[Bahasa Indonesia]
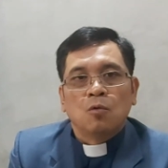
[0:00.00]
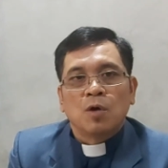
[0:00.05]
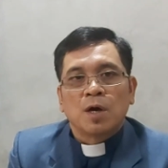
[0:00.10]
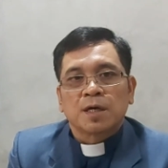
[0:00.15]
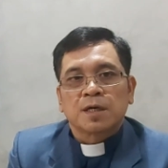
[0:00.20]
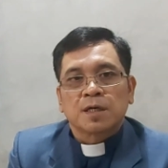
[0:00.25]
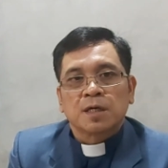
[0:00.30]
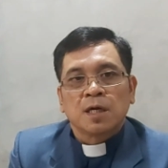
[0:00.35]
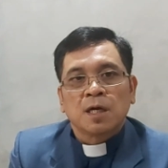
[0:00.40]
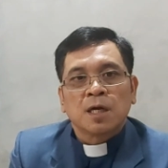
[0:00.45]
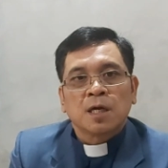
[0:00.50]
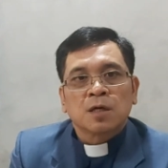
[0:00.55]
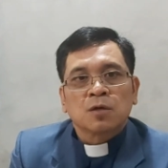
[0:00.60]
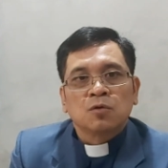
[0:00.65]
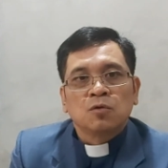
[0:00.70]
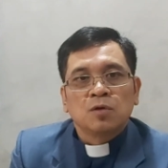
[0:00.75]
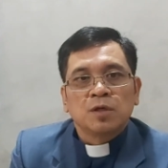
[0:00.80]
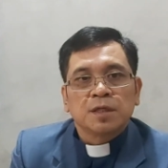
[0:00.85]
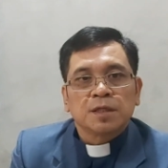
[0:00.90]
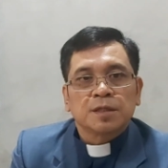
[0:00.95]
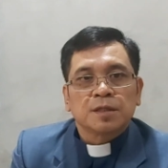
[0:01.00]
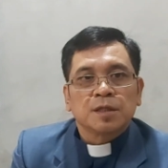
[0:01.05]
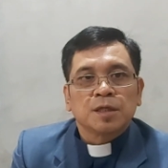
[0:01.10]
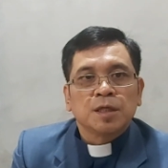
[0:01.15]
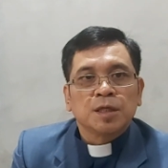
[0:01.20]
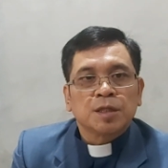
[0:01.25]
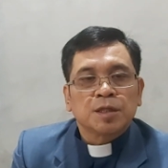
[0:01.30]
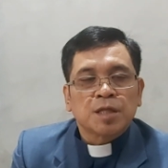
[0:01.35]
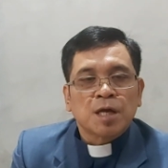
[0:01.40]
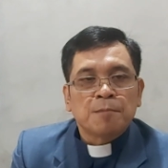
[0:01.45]
Warga kulit
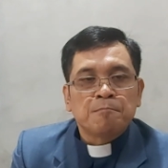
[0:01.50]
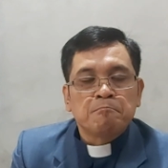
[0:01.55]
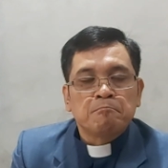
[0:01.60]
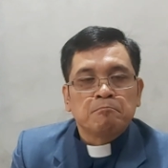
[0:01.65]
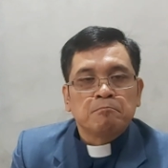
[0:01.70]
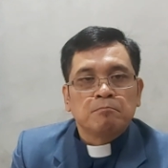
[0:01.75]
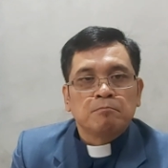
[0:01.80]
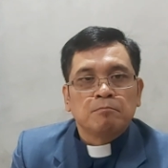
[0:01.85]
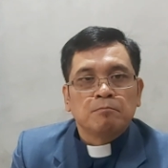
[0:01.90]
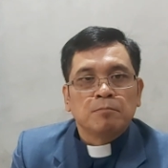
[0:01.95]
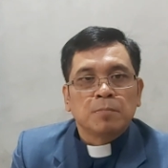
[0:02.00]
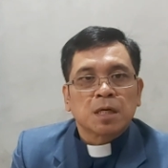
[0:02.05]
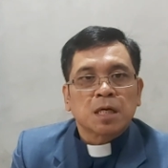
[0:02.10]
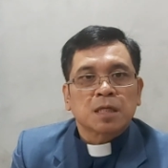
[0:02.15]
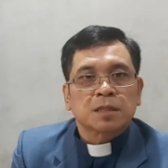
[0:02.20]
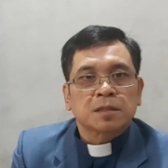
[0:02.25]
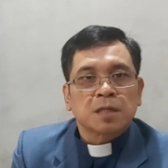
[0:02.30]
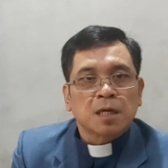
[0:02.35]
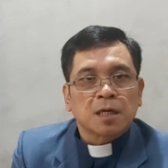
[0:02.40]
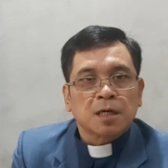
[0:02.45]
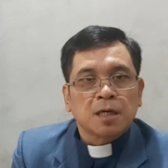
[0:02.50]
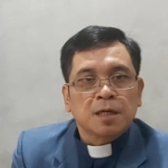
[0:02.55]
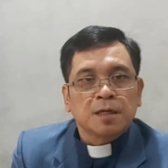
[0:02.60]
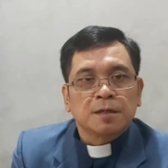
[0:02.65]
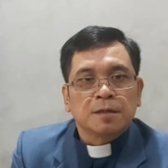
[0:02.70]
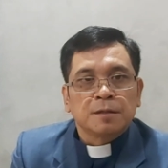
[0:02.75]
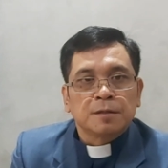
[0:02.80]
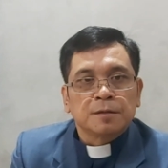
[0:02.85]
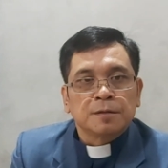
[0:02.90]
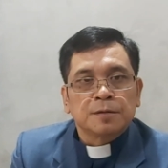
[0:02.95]
hitam
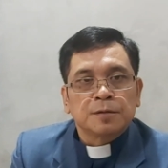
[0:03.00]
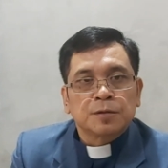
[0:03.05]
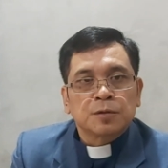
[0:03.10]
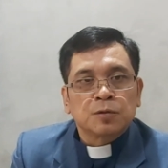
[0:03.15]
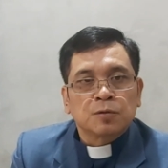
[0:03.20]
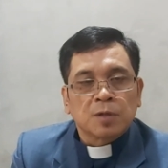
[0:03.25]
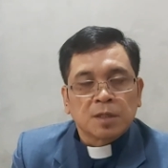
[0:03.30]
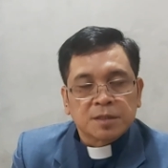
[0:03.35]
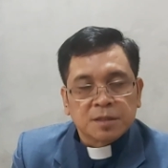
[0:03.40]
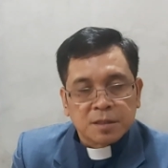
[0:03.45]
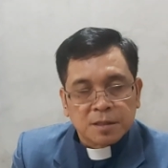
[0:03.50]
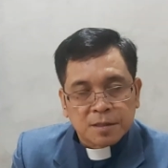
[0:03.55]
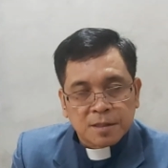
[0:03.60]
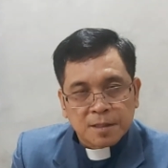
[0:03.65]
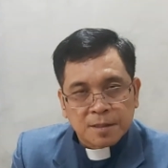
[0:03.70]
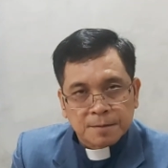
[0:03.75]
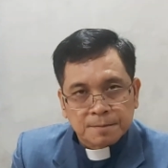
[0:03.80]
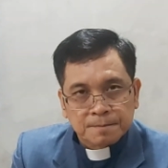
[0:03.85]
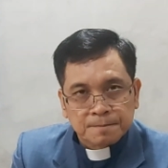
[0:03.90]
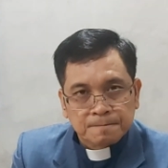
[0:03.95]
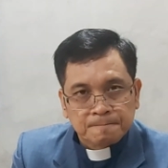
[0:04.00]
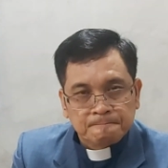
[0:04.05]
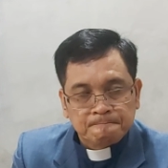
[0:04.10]
merasakan sukacita.